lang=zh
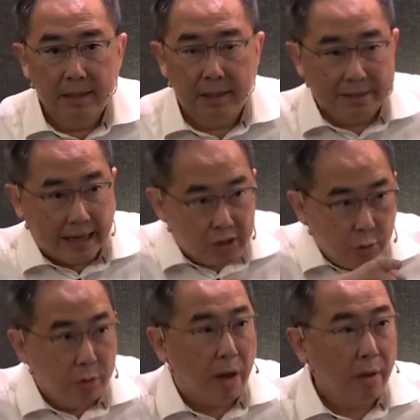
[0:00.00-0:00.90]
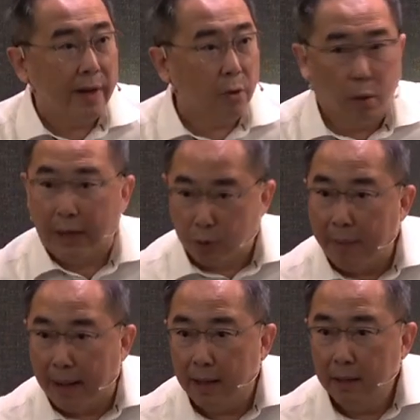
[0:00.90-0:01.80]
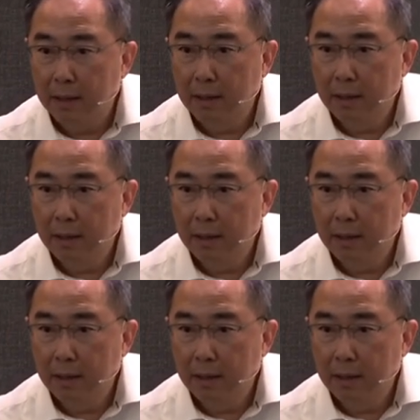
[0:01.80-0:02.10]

你们下次就会乖乖的过来，对吗？